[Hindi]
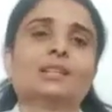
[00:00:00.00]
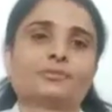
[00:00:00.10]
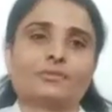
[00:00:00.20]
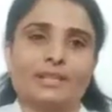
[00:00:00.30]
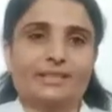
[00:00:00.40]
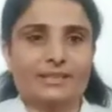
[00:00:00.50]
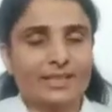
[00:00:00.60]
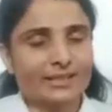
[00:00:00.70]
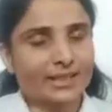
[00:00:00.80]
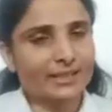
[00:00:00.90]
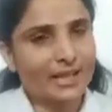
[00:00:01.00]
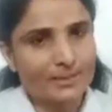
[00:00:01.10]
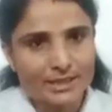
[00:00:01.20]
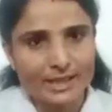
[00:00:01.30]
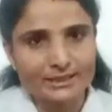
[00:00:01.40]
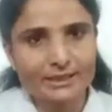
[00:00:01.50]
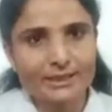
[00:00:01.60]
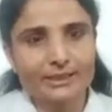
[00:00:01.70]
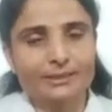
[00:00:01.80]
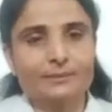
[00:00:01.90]
फ्रेंड्स जैसा कि आप जानते
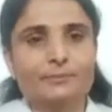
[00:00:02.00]
हैं